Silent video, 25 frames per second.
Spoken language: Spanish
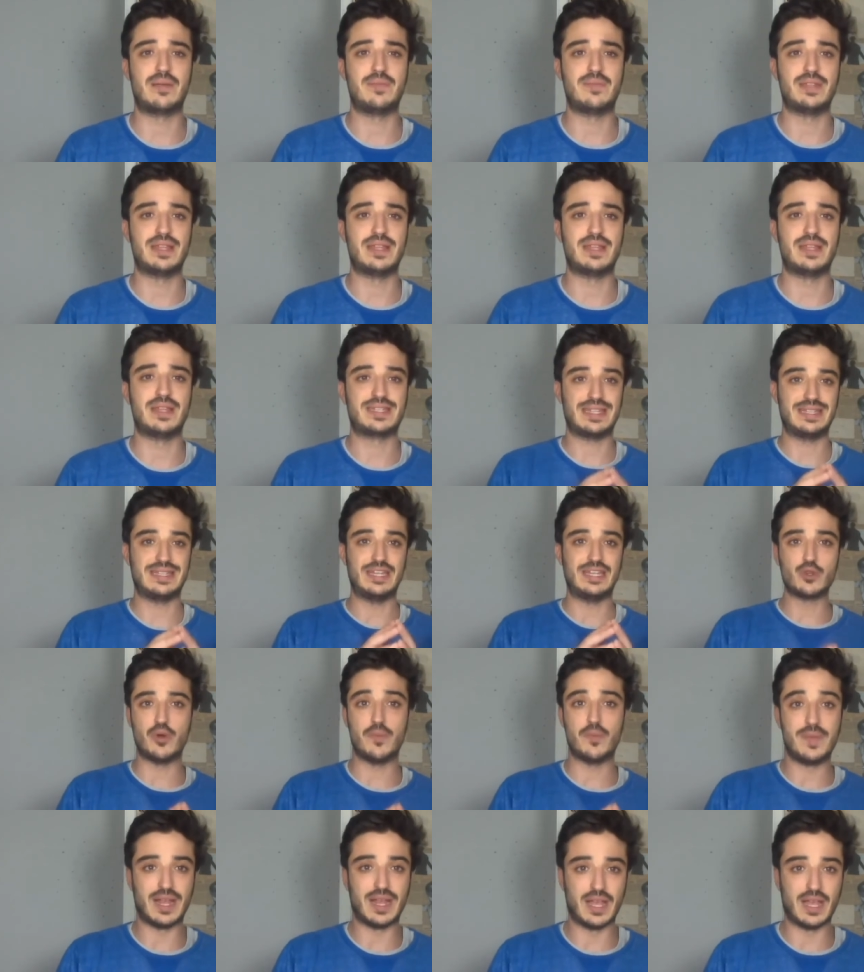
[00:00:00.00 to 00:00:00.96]
es que tiene su
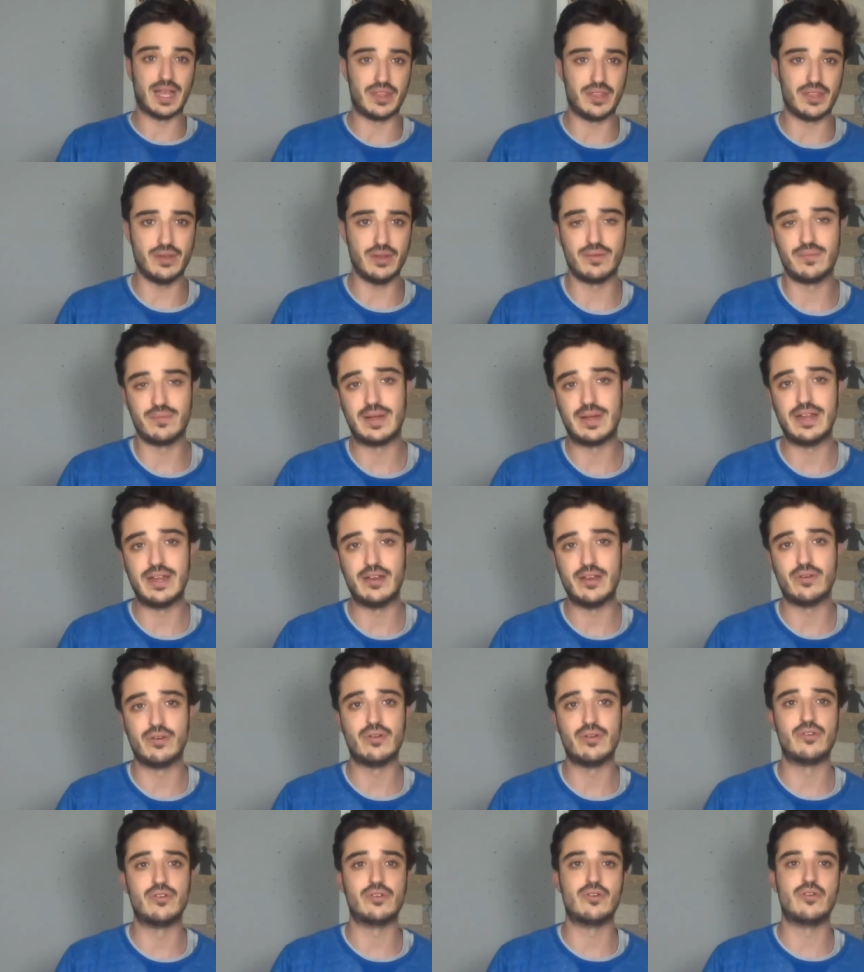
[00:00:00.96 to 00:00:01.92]
complicación, ¿vale?
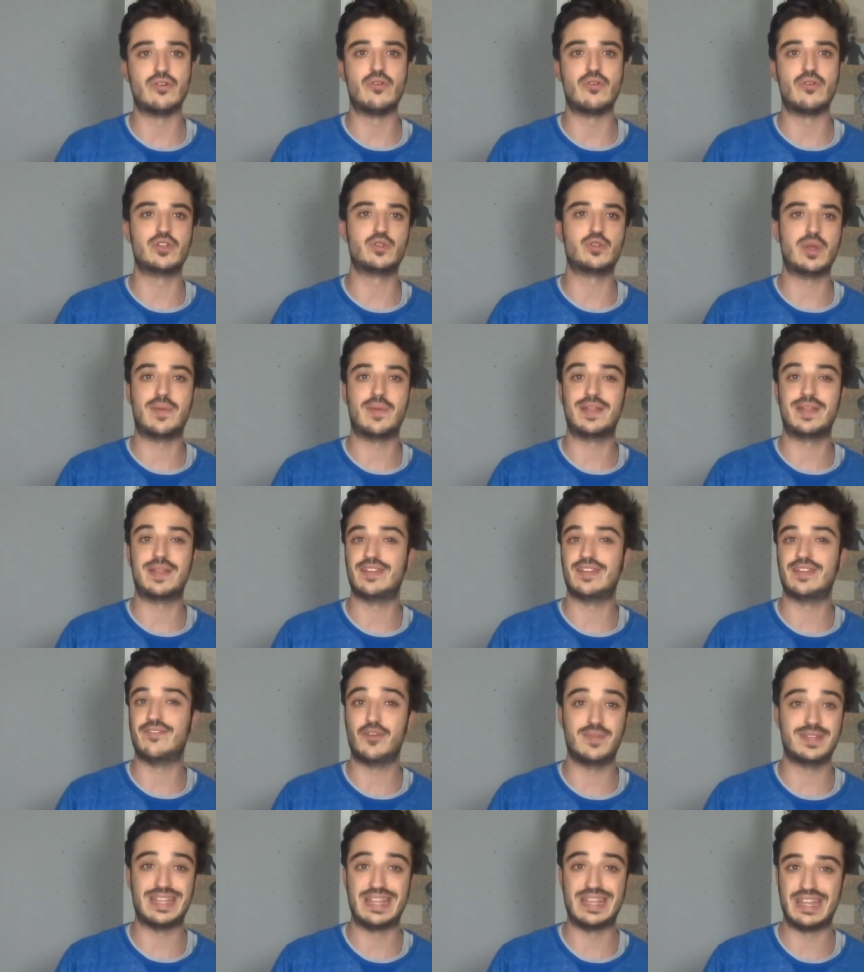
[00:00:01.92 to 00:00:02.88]
No, es una
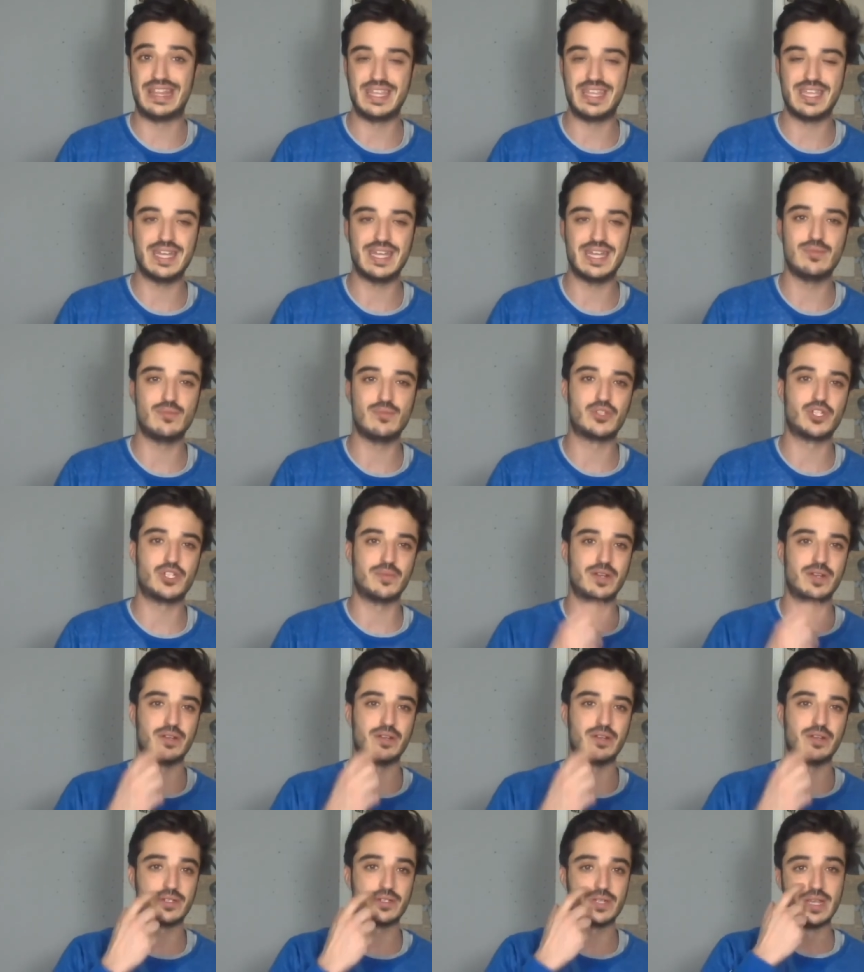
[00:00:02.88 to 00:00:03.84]
plataforma sencilla ni mucho
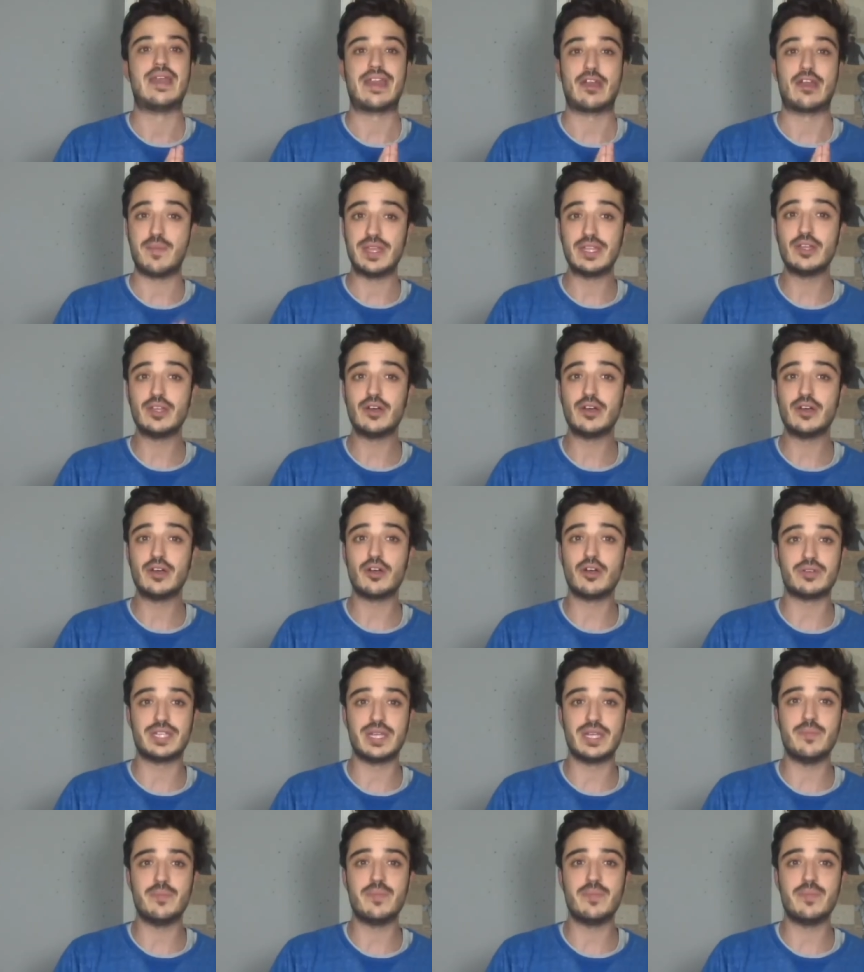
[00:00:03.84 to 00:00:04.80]
menos. Recomiendo, como
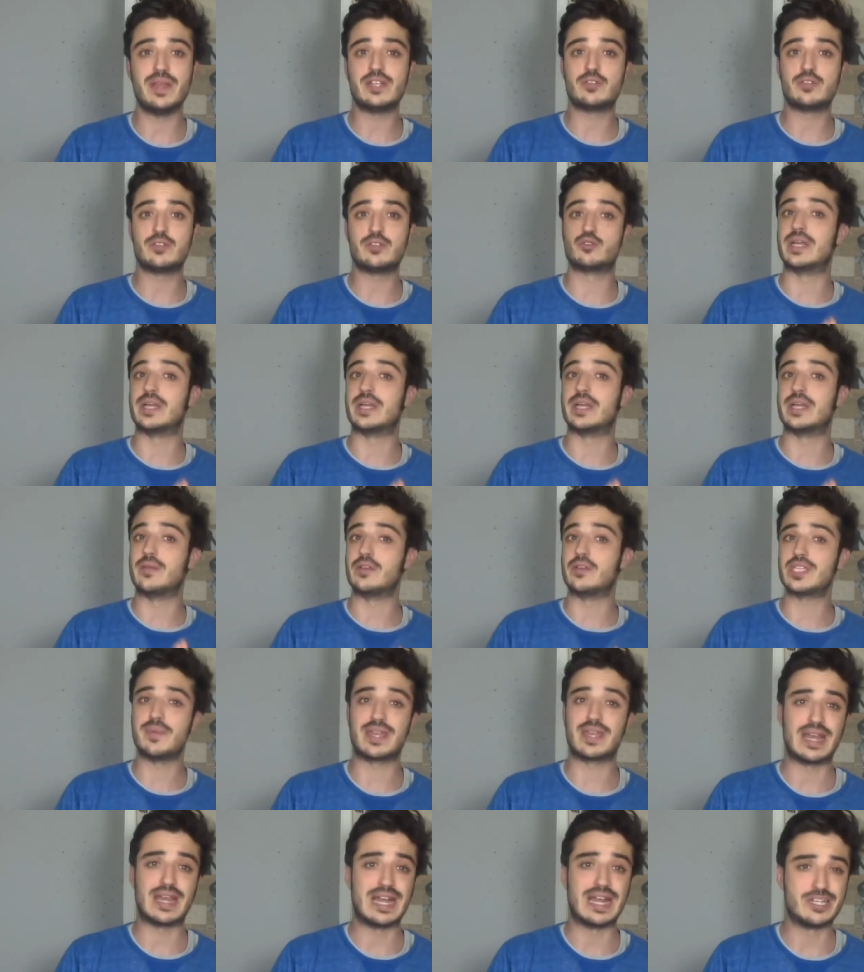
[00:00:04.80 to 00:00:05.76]
siempre, suscribiros a mi
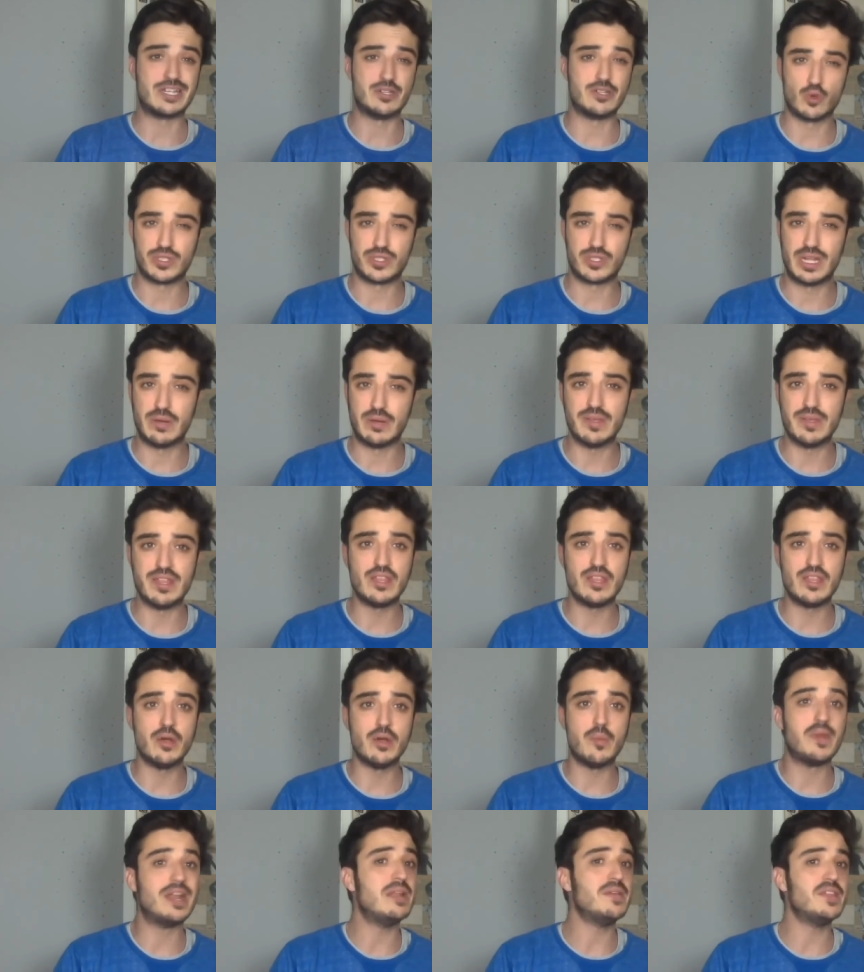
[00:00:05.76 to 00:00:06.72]
canal si os gusta el vídeo,
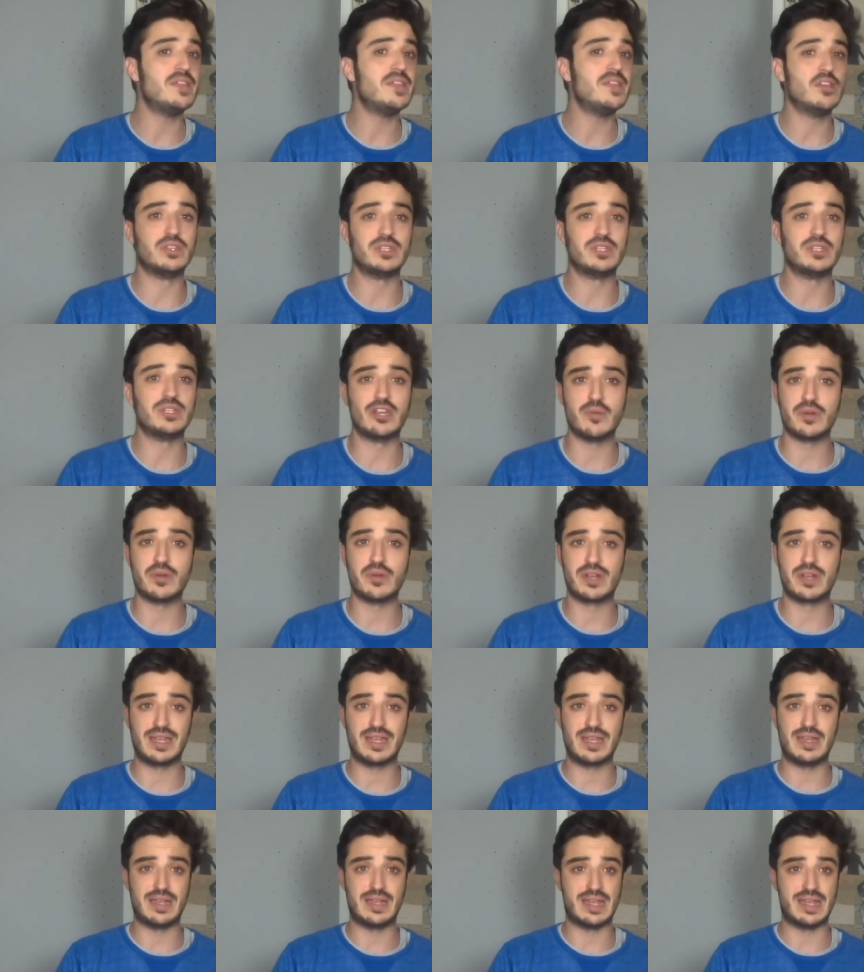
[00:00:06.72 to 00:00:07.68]
ver el vídeo entero
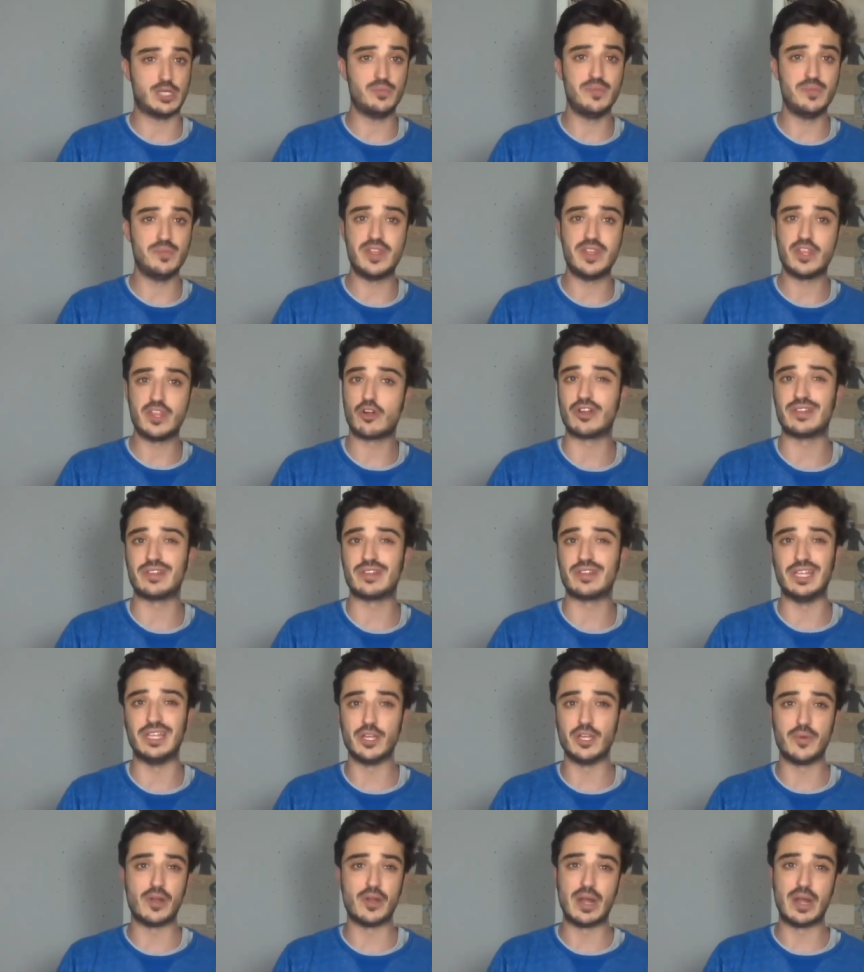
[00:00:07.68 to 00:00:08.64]
porque es un vídeo
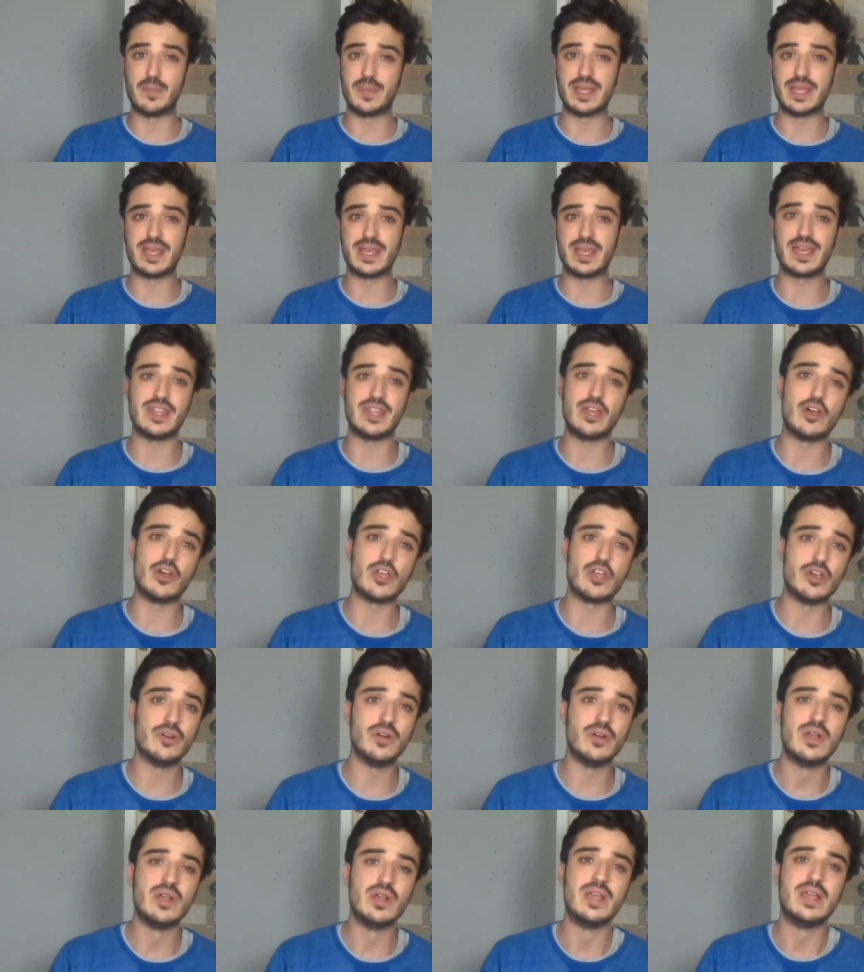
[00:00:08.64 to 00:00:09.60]
cortito pero al pie, que digo
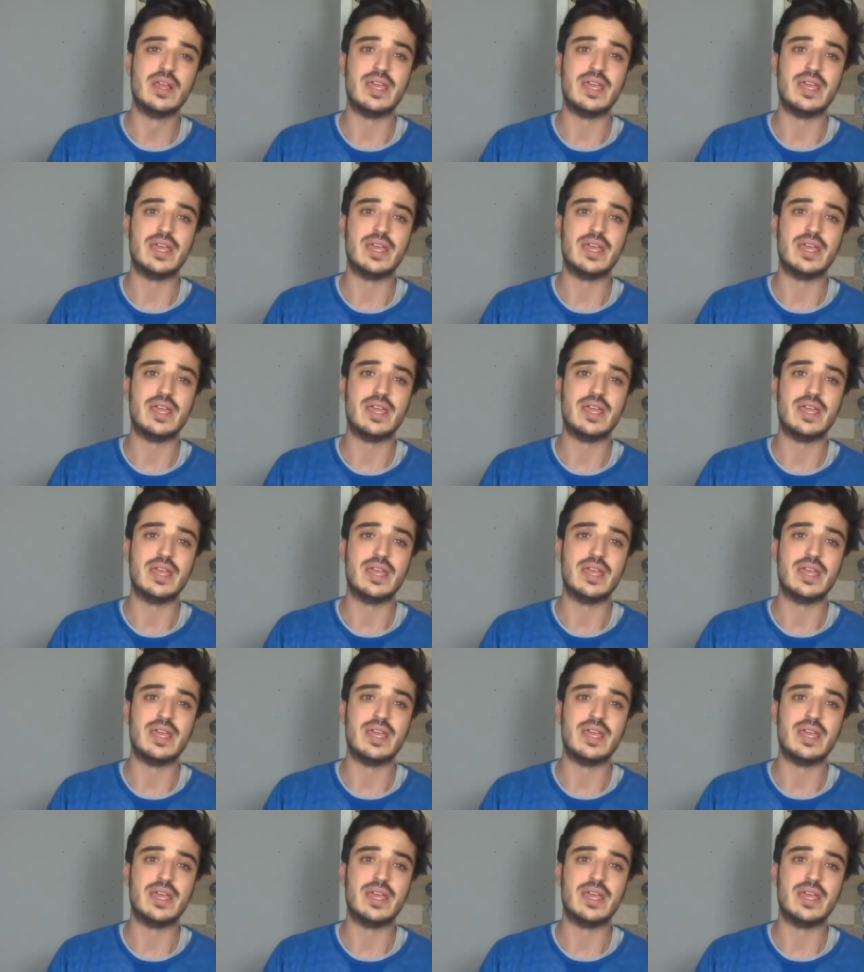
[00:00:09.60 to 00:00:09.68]
yo.